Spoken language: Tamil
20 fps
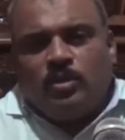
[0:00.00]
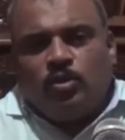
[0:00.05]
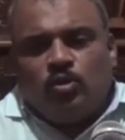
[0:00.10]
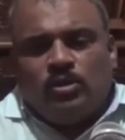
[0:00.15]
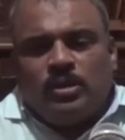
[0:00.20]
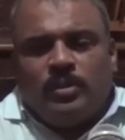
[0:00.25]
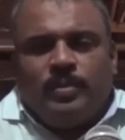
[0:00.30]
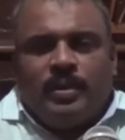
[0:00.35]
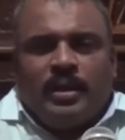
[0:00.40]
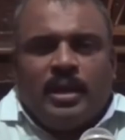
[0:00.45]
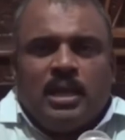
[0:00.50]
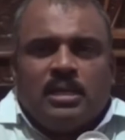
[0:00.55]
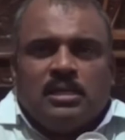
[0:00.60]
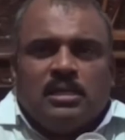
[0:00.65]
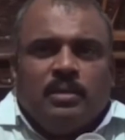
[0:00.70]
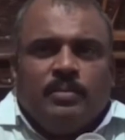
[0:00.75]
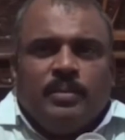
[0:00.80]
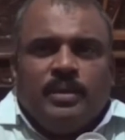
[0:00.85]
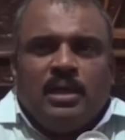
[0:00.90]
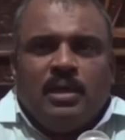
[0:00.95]
ஜோசப்
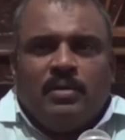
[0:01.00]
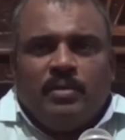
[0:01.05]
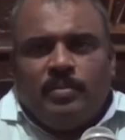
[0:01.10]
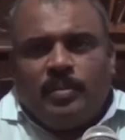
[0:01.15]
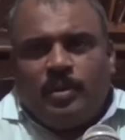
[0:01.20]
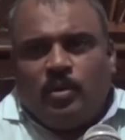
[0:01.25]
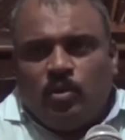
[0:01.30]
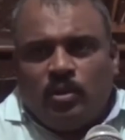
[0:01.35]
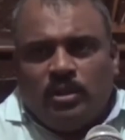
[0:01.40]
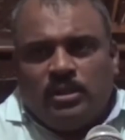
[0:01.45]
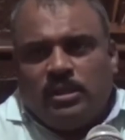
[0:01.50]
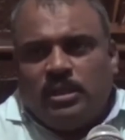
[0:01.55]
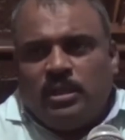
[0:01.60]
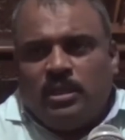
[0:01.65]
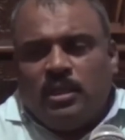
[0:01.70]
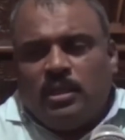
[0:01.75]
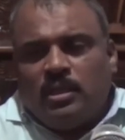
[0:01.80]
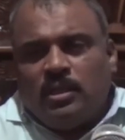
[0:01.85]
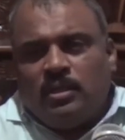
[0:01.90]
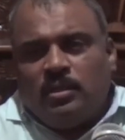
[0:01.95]
பிரயாசிங்கம் ஐயாவை படுகொலை
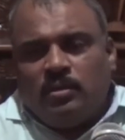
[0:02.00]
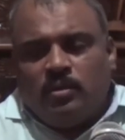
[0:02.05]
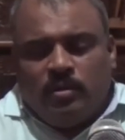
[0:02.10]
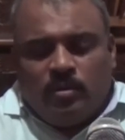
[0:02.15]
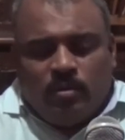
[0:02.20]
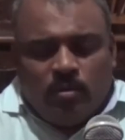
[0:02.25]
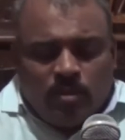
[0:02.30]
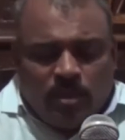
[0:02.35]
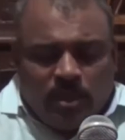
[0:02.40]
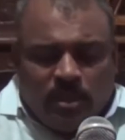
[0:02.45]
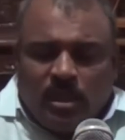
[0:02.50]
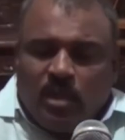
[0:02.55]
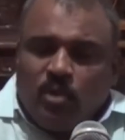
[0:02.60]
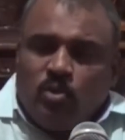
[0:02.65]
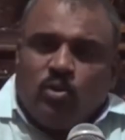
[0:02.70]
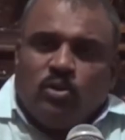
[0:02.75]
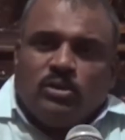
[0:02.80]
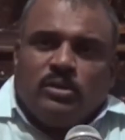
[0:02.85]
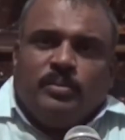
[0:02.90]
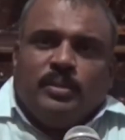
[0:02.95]
செய்த
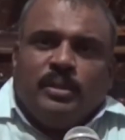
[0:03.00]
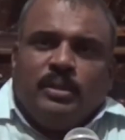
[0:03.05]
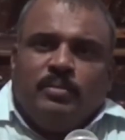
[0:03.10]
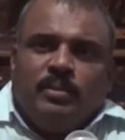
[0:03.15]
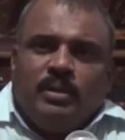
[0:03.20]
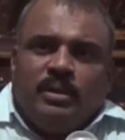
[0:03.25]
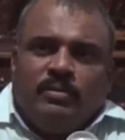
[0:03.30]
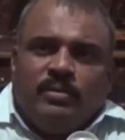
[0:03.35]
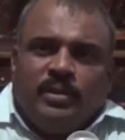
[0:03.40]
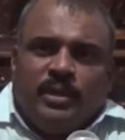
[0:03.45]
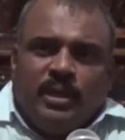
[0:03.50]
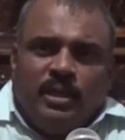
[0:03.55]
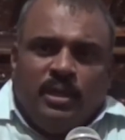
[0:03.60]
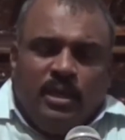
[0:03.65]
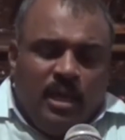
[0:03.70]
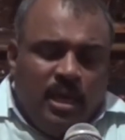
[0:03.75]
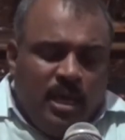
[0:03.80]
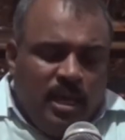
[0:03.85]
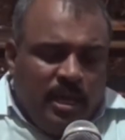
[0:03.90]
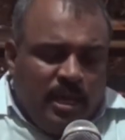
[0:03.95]
குற்றச்சாட்டோடு சம்பந்தப்பட்டவரை
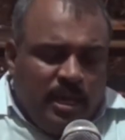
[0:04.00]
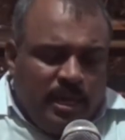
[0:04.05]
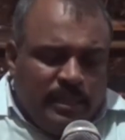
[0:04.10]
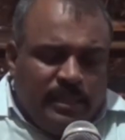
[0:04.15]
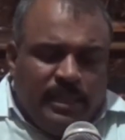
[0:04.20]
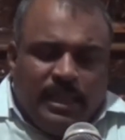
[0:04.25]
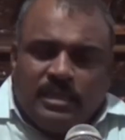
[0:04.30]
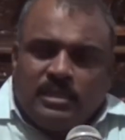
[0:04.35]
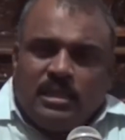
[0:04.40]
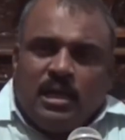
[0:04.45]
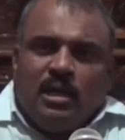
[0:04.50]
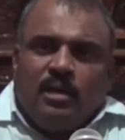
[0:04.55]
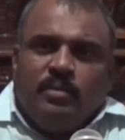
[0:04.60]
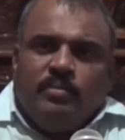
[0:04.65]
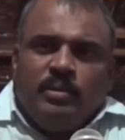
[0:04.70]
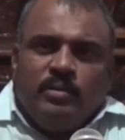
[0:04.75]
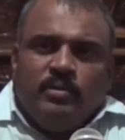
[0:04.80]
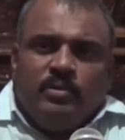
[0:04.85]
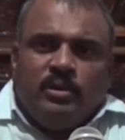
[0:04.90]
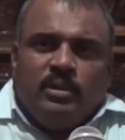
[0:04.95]
இந்த
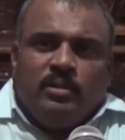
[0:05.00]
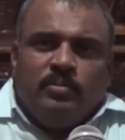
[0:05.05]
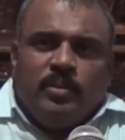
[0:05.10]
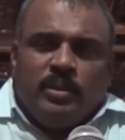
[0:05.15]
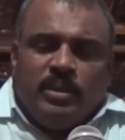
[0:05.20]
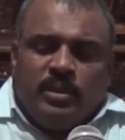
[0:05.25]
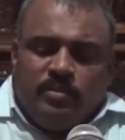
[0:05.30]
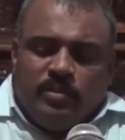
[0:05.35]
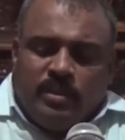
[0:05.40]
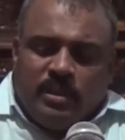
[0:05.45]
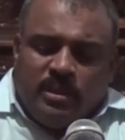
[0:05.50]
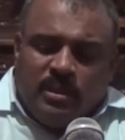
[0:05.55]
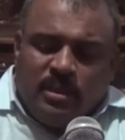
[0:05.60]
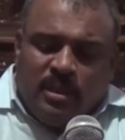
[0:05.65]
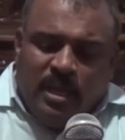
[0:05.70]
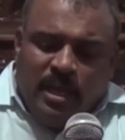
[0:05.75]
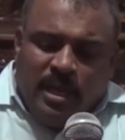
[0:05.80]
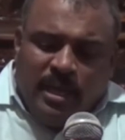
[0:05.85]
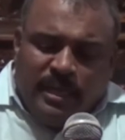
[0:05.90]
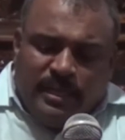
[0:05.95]
அரசாங்கம் முடிவித்திருப்பது என்பது
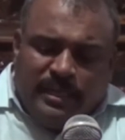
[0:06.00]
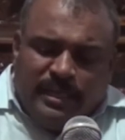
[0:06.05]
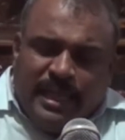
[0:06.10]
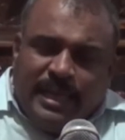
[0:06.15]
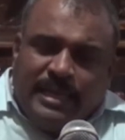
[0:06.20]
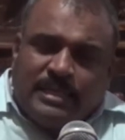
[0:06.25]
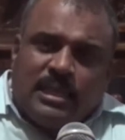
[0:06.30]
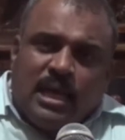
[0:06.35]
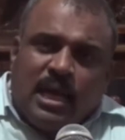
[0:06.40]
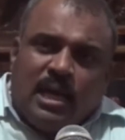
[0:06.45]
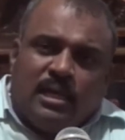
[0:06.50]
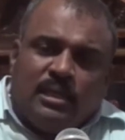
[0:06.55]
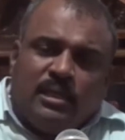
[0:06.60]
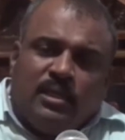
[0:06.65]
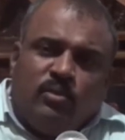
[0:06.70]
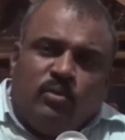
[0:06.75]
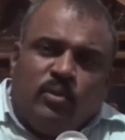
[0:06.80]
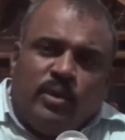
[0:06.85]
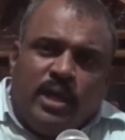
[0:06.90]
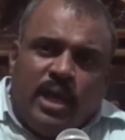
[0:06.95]
இந்த
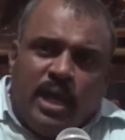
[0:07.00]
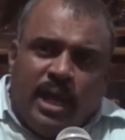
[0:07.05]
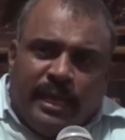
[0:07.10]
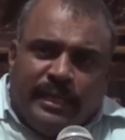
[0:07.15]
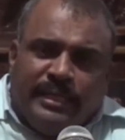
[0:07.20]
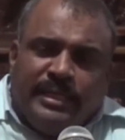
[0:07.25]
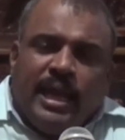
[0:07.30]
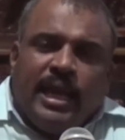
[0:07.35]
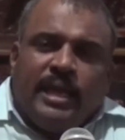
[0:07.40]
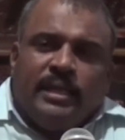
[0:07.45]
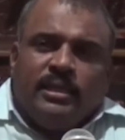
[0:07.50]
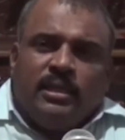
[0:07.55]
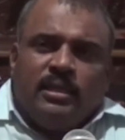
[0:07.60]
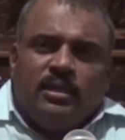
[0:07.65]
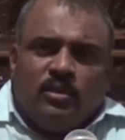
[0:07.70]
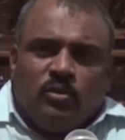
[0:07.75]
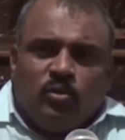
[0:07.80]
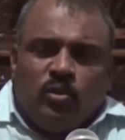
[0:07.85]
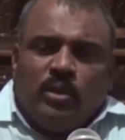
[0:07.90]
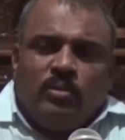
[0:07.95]
அரசாங்கத்தினுடைய
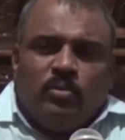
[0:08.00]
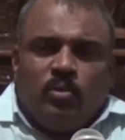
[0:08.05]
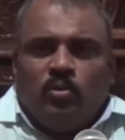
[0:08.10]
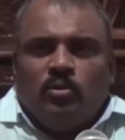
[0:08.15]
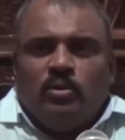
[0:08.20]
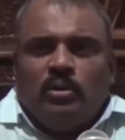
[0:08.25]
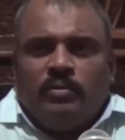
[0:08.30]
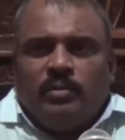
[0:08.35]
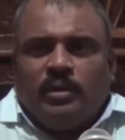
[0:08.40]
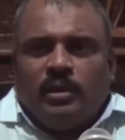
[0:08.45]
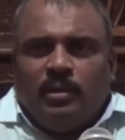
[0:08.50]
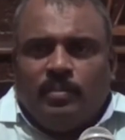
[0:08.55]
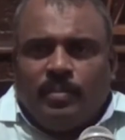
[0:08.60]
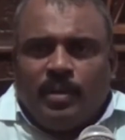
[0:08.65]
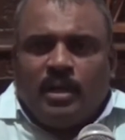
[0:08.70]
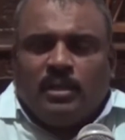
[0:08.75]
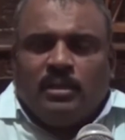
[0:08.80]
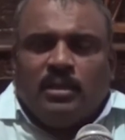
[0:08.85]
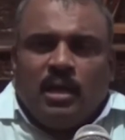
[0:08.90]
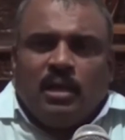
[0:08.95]
அநியாயத்திற்கு துணை போகின்றவர்கள்
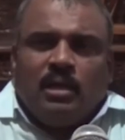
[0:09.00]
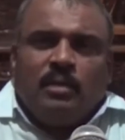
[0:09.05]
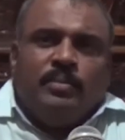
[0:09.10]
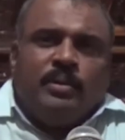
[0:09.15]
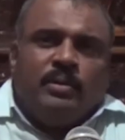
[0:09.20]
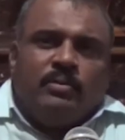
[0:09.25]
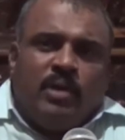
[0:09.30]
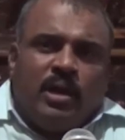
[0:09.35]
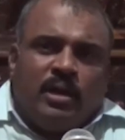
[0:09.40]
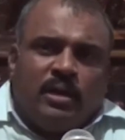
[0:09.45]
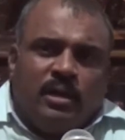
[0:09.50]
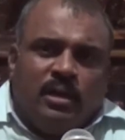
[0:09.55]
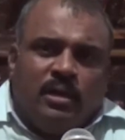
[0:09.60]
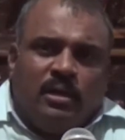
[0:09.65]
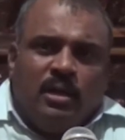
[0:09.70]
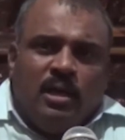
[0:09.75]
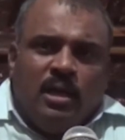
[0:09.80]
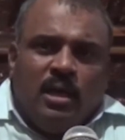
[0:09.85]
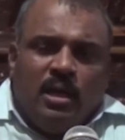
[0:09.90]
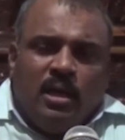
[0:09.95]

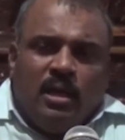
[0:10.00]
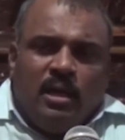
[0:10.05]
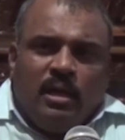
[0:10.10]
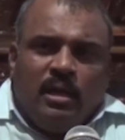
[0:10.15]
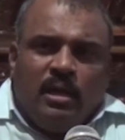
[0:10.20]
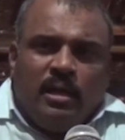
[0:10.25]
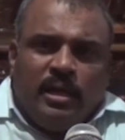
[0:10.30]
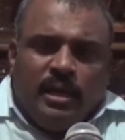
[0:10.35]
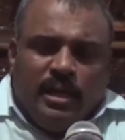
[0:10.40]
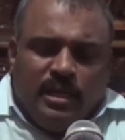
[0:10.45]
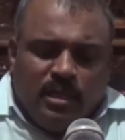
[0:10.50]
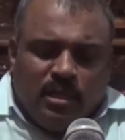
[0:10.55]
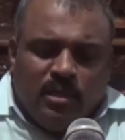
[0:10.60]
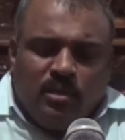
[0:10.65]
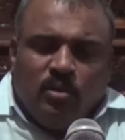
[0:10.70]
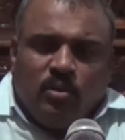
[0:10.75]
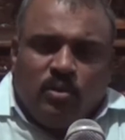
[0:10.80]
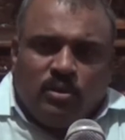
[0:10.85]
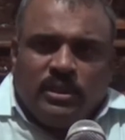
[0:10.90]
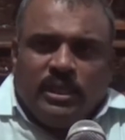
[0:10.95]
பாதுகாக்கப்படுவார்கள்
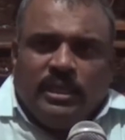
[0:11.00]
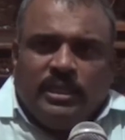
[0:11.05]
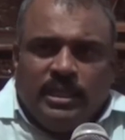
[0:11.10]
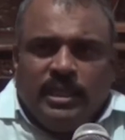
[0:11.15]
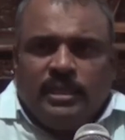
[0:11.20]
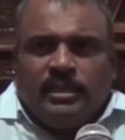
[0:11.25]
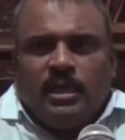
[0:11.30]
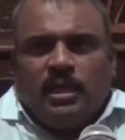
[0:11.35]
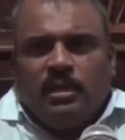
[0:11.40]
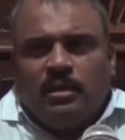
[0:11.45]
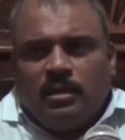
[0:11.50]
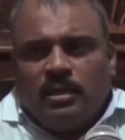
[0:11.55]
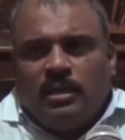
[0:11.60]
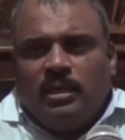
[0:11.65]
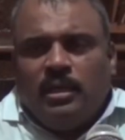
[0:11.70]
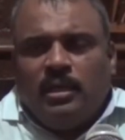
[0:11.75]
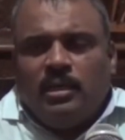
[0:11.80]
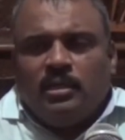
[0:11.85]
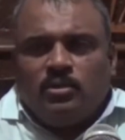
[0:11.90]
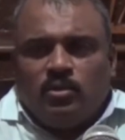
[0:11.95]
என்கின்ற ஒரு செய்தியைத்தான்
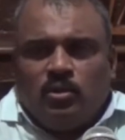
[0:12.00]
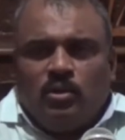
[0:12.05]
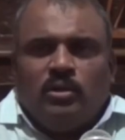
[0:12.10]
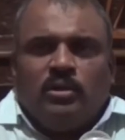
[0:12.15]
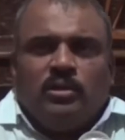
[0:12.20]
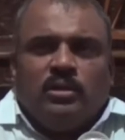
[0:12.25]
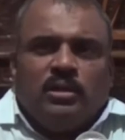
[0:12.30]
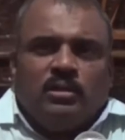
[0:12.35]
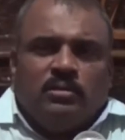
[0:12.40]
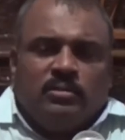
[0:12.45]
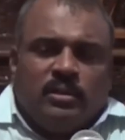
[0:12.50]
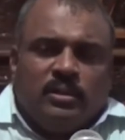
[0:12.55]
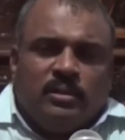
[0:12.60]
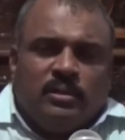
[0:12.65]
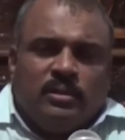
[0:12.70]
இங்கே சொல்லுகின்றது